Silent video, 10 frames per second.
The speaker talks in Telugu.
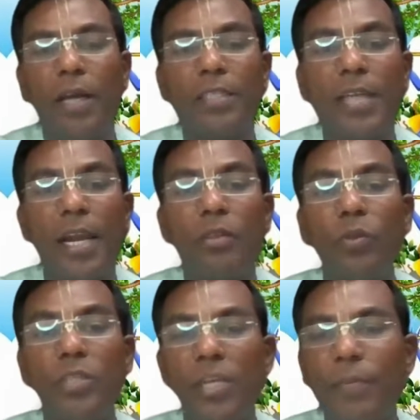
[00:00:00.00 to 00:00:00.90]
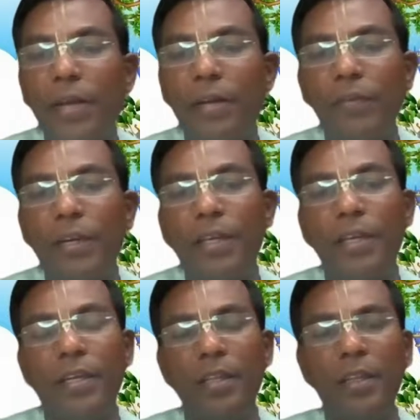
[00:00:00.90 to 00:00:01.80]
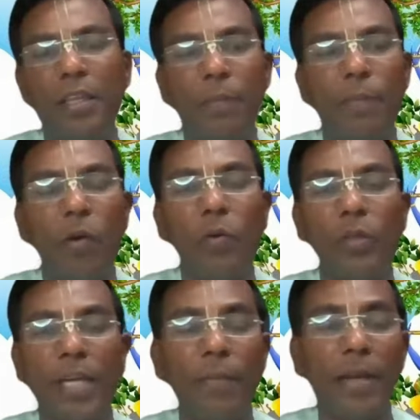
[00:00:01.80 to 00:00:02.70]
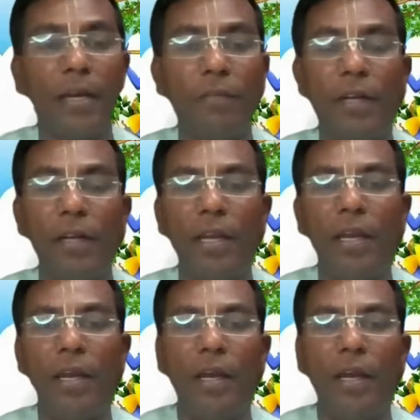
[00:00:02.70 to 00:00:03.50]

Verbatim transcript: అది చాలా తుచ్చమైనటువంటిది ఇన్ని భౌతికమైనటువంటి